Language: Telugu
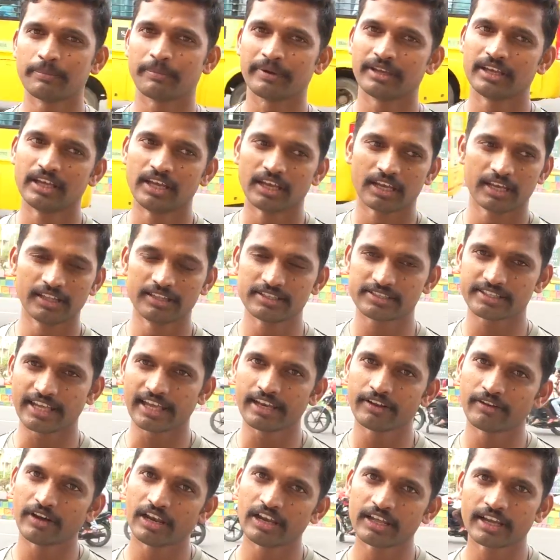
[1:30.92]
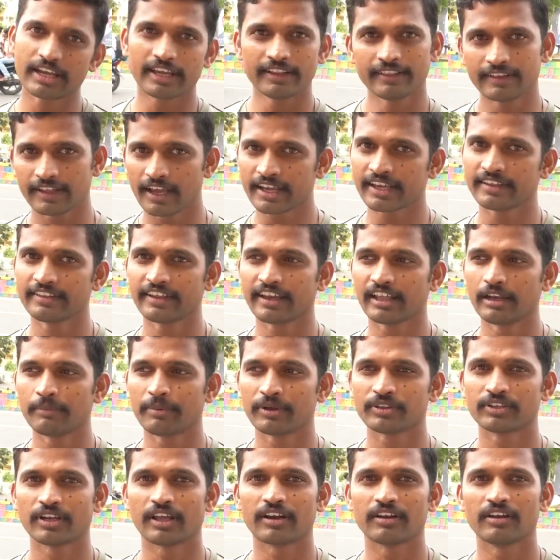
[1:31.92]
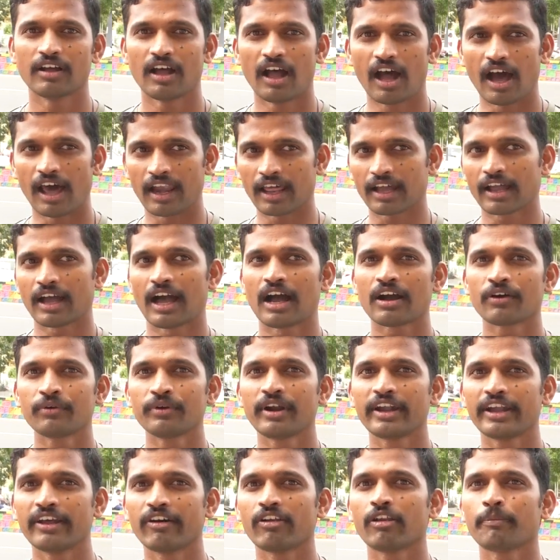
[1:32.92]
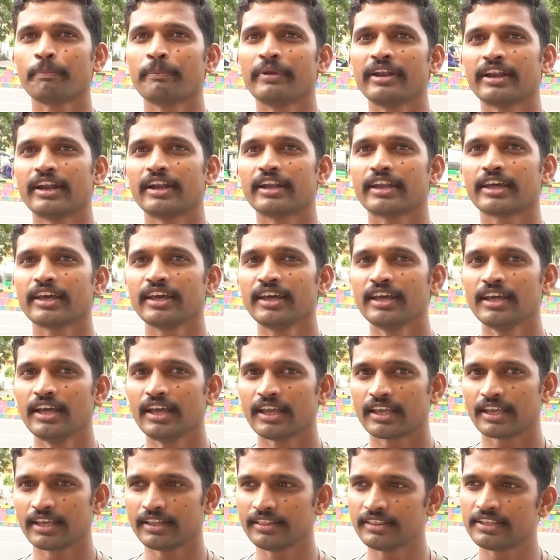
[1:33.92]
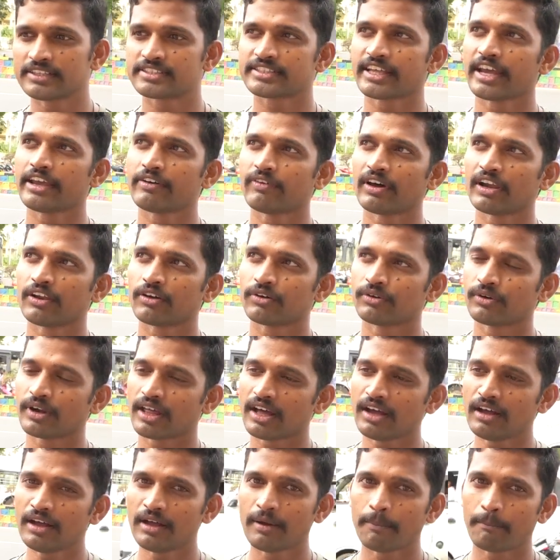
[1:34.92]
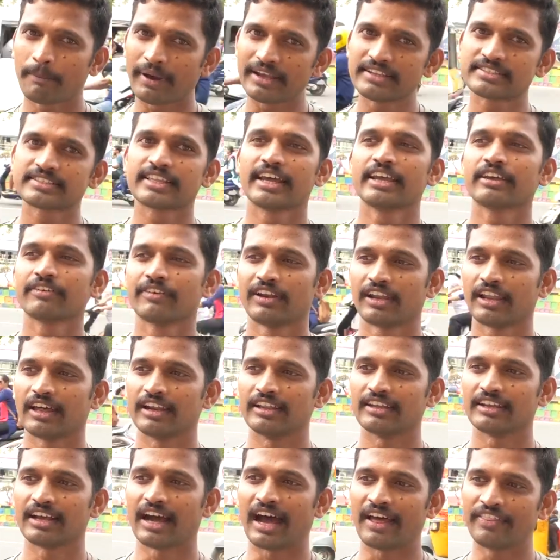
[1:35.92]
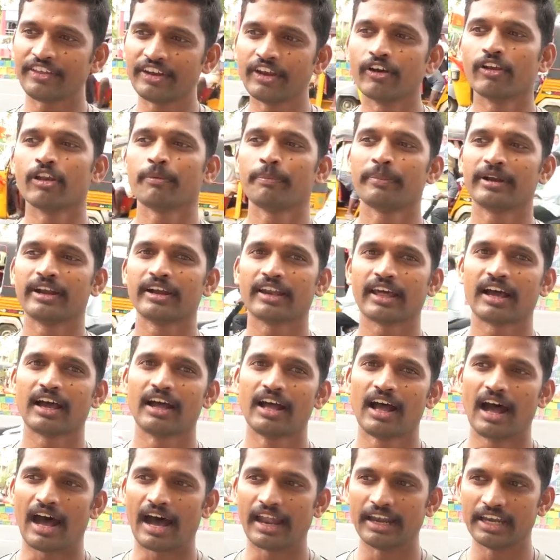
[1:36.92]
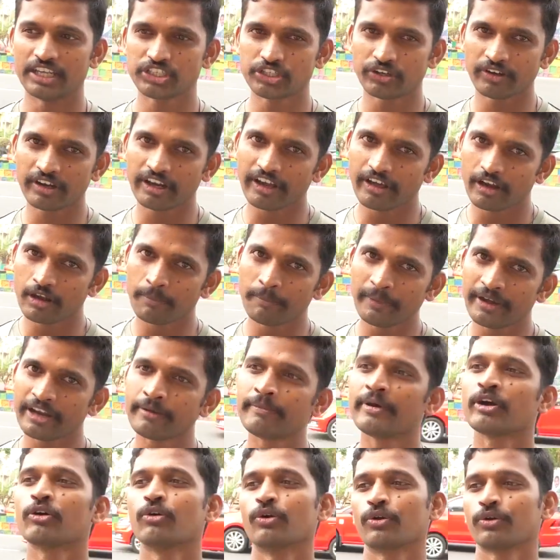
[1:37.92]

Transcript: అని చెప్పి కింది స్థాయి వాళ్ళు కిందగా కిందికి వెళ్ళిపోతున్నారు అలా కాకుండా డెవలప్మెంట్ అంటే కింది స్థాయి వాళ్ళు కూడా పై స్థాయికి వెళ్ళాలి అది డెవలప్మెంట్ అంటే ఆ నిజమైన డెవలప్మెంట్ మేము